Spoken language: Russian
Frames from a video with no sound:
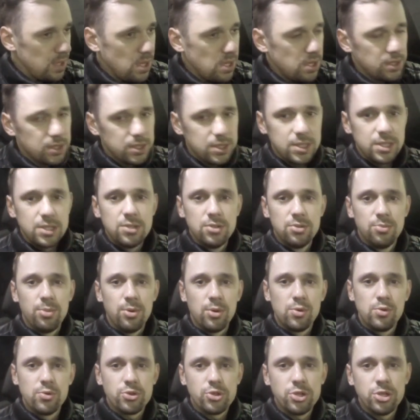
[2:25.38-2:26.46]
э, сходил
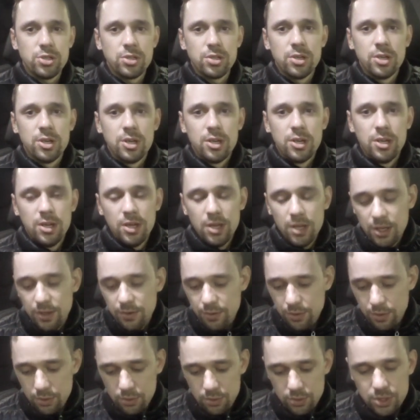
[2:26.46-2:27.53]
покушать,
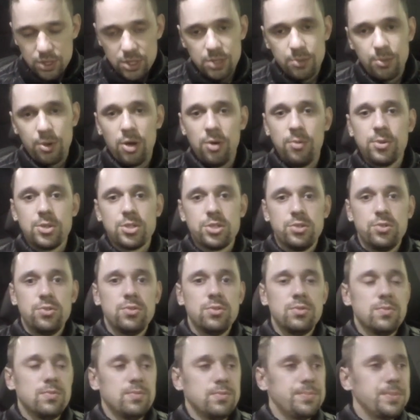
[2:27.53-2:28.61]
вернулся, забрал
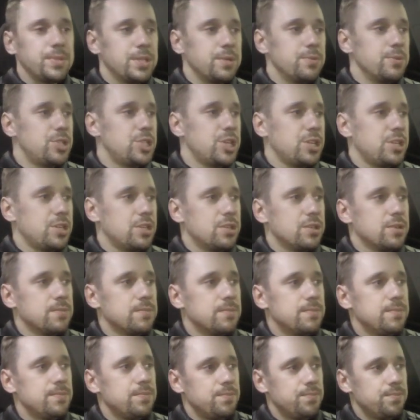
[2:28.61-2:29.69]
машину. Замечательно.
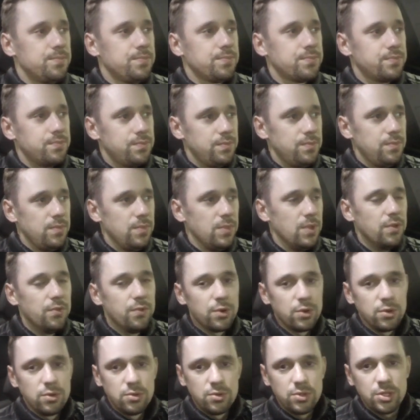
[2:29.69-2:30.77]

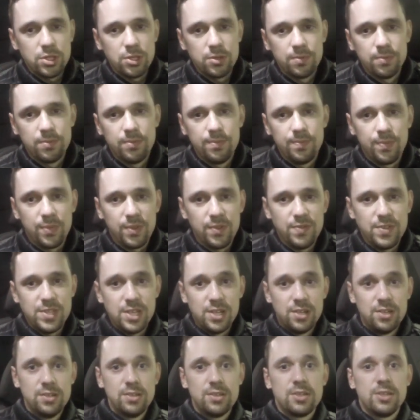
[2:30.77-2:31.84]
Вернулся,
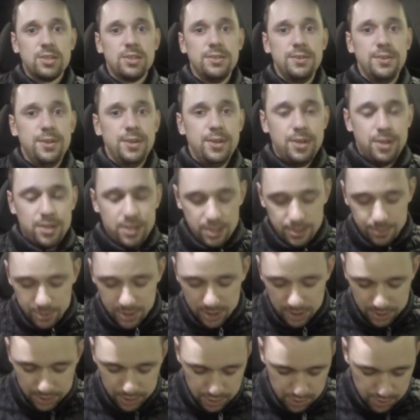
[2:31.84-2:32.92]
взял
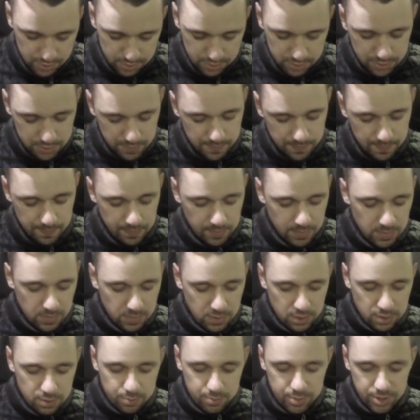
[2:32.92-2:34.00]
таблеточку.
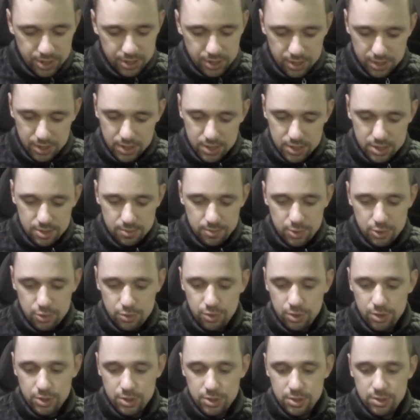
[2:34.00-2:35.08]
Перед отъездом из
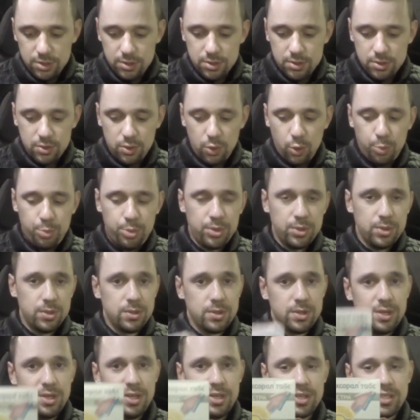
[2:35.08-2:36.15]
Туринска купил
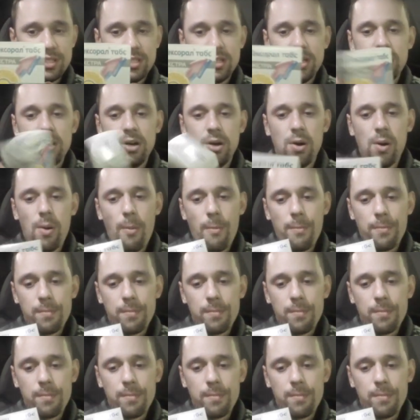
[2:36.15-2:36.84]
гиксорал.